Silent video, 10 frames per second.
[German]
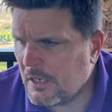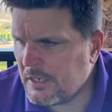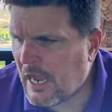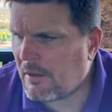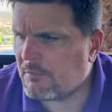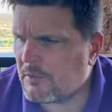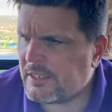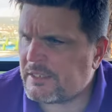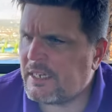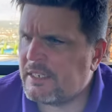Ja,
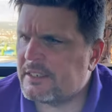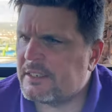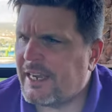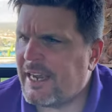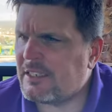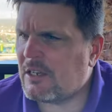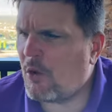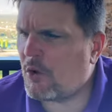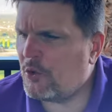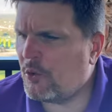jetzt geht es direkt
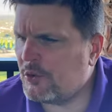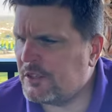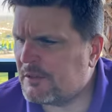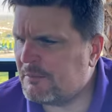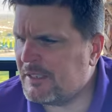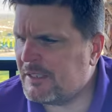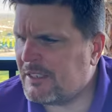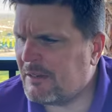auch los mit